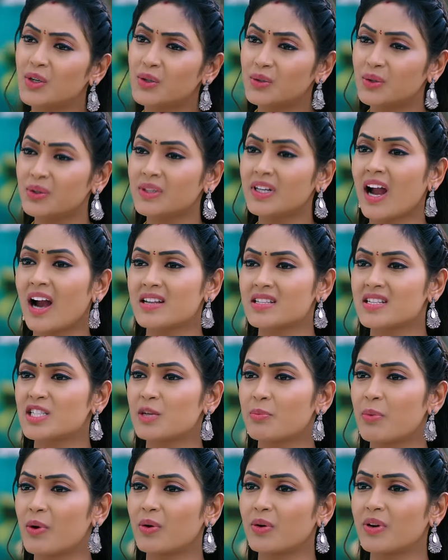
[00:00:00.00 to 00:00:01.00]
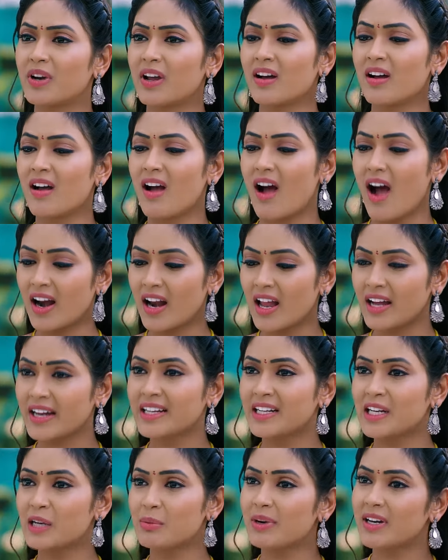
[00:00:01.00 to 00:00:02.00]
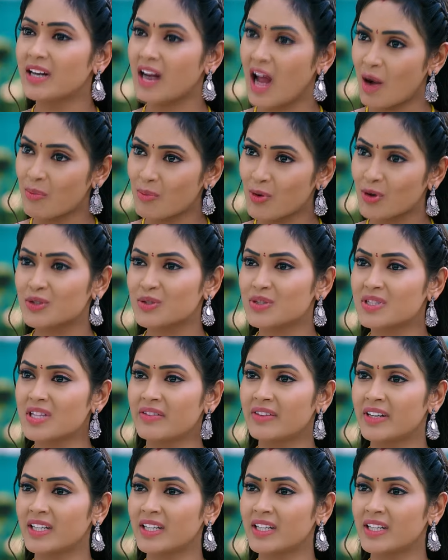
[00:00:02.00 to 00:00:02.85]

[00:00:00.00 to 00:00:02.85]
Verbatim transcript: అడుగుతుంటే ఆన్సర్ చెప్పకుండా అలాగే నిలబడి నామో అని